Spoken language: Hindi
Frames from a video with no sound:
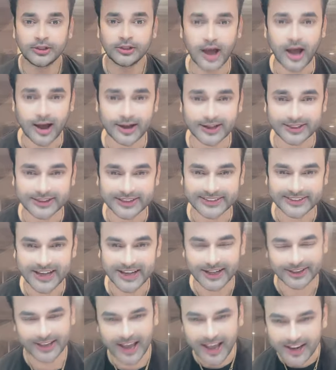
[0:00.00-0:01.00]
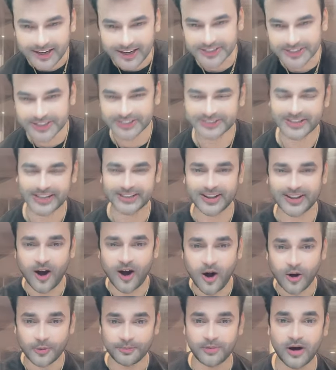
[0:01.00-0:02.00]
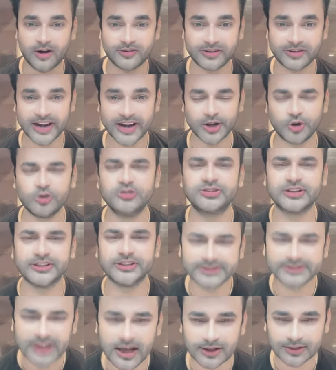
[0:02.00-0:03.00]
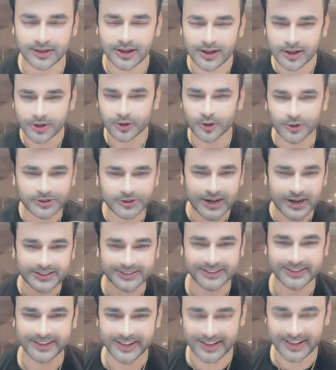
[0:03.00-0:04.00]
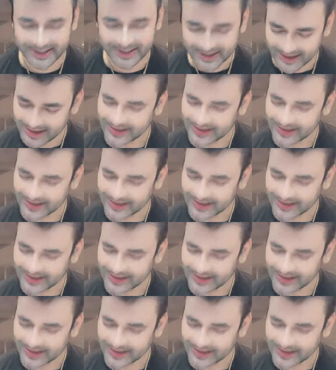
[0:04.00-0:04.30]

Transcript: ताकत के साथ एनर्जी के साथ और पावर एंड्योरेंस के साथ गुजार सकते हैं